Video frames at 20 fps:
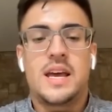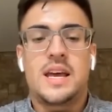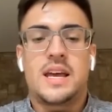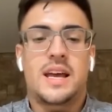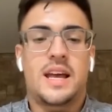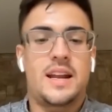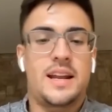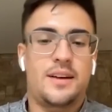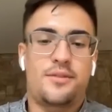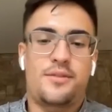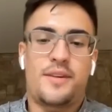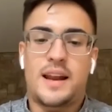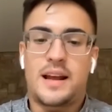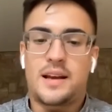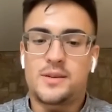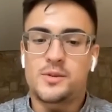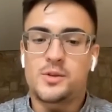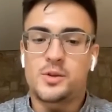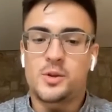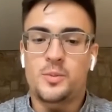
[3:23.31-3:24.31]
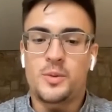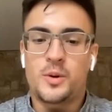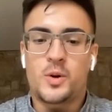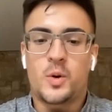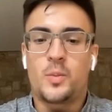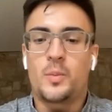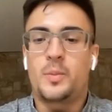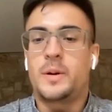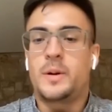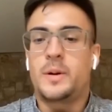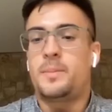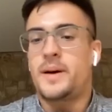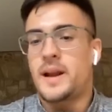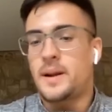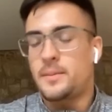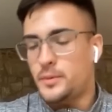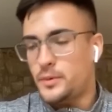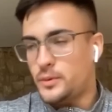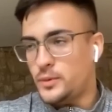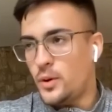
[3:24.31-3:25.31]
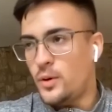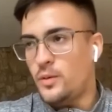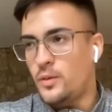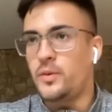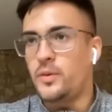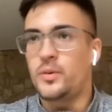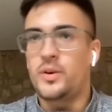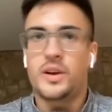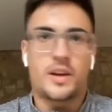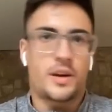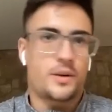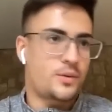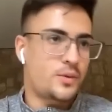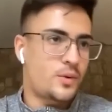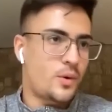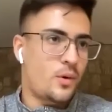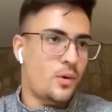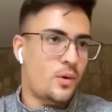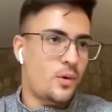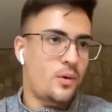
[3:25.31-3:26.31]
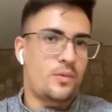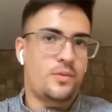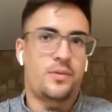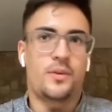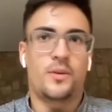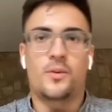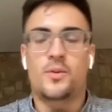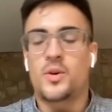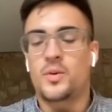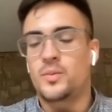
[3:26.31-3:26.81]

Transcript: que ela ia falar sobre como preparar para o TOEFL, o que, que era o TOEFL,